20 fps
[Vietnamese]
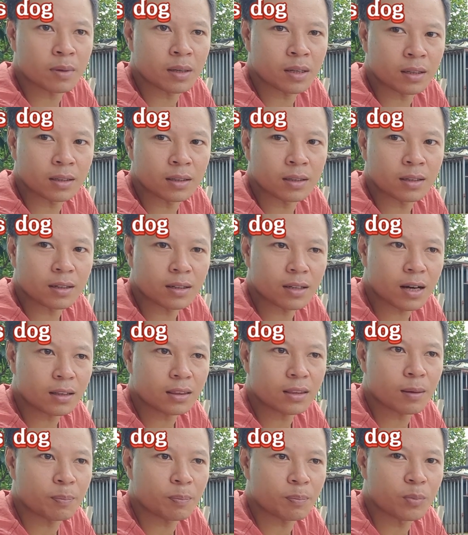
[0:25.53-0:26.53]
mình đã
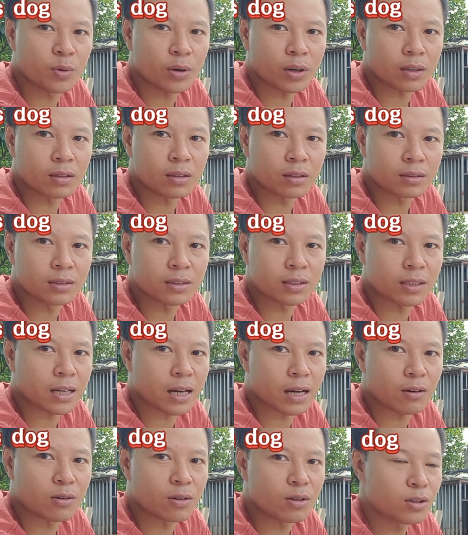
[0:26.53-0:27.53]
tập luyện được như thế
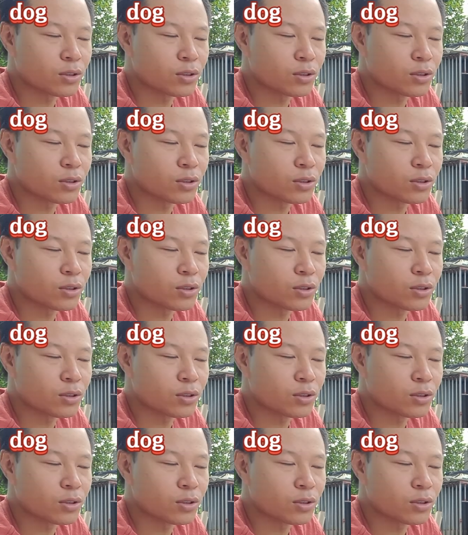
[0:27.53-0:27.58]
nào